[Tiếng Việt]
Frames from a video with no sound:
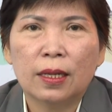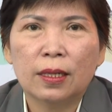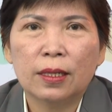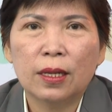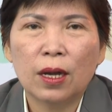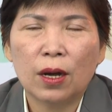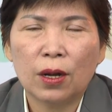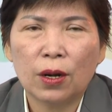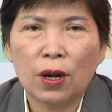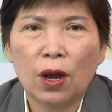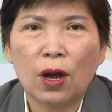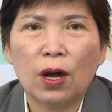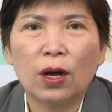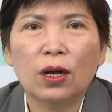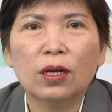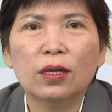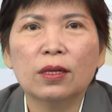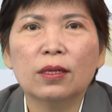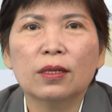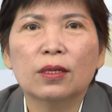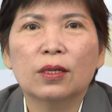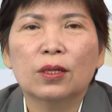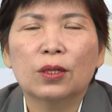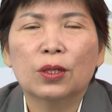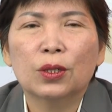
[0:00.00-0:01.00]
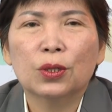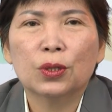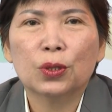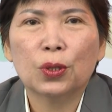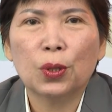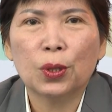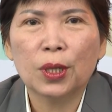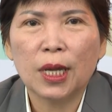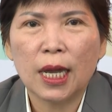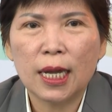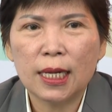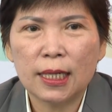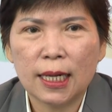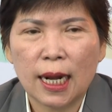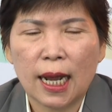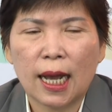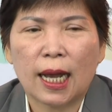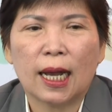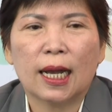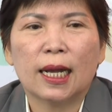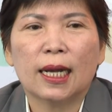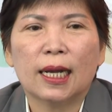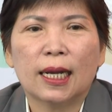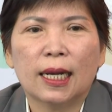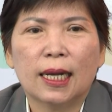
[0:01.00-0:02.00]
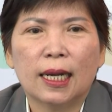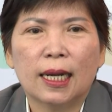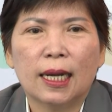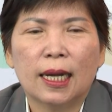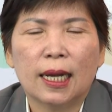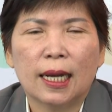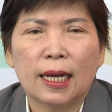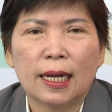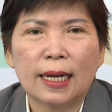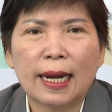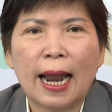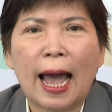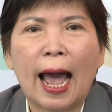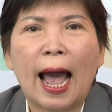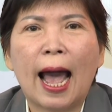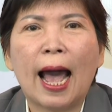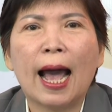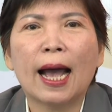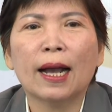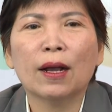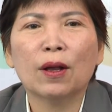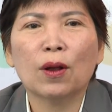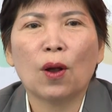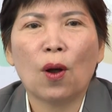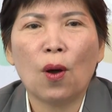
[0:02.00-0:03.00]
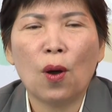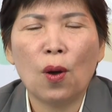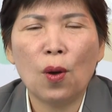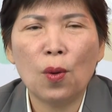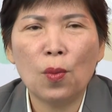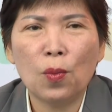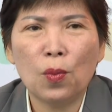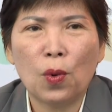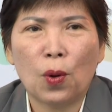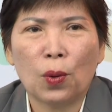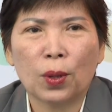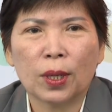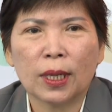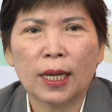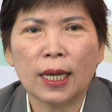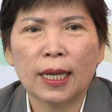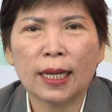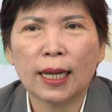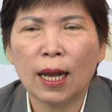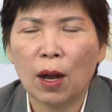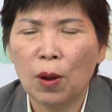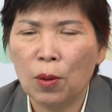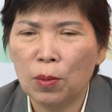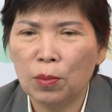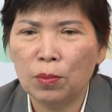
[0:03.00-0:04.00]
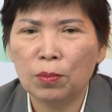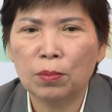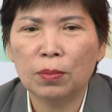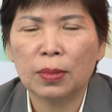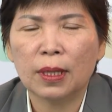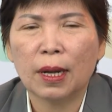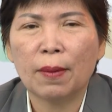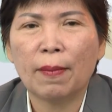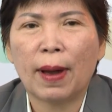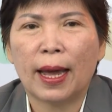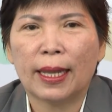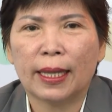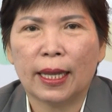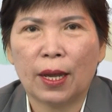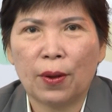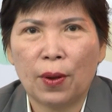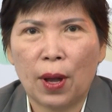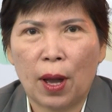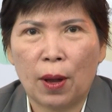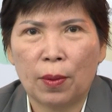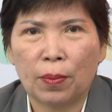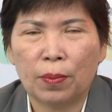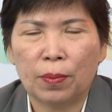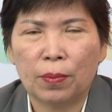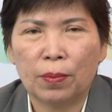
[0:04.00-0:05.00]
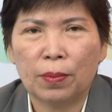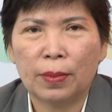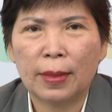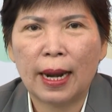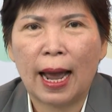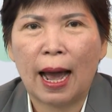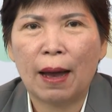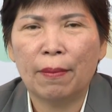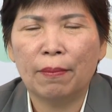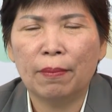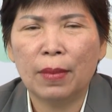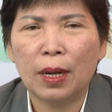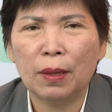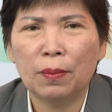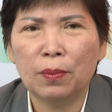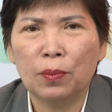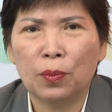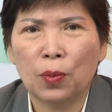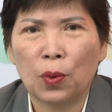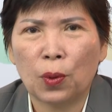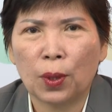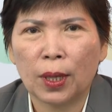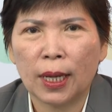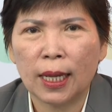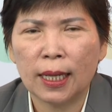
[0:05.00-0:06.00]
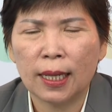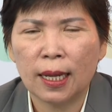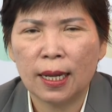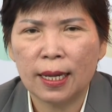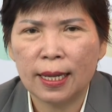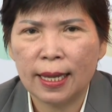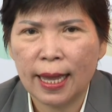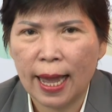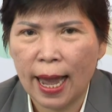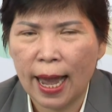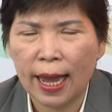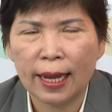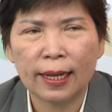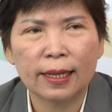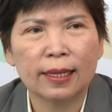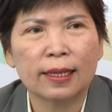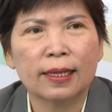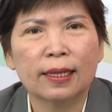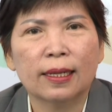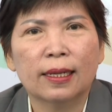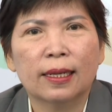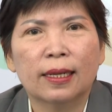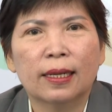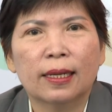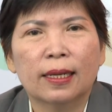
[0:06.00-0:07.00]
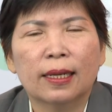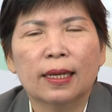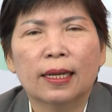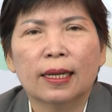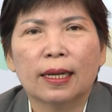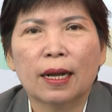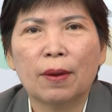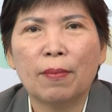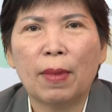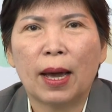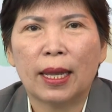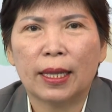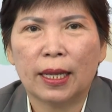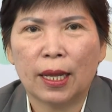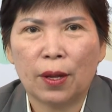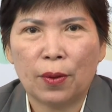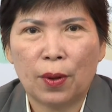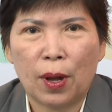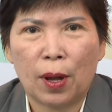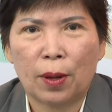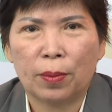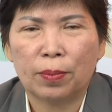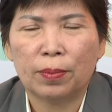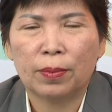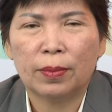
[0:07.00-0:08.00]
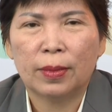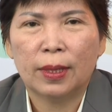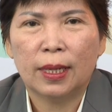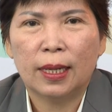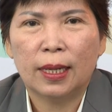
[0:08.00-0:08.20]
Do đó, tôi nghĩ rằng đã có một cái công các bạn theo học đã mất một cái thời gian các bạn theo học